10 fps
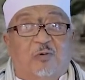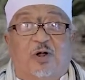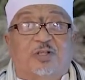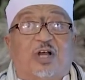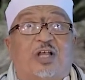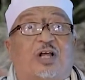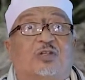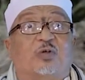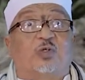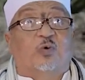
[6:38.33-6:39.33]
وقد
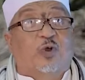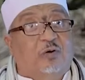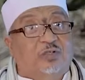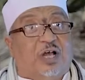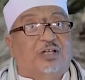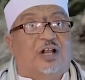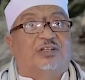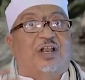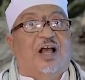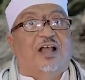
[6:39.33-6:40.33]
تغيرت الصورة
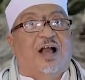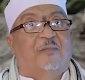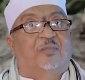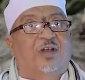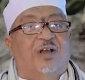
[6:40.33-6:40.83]
وتغيرت الهيئة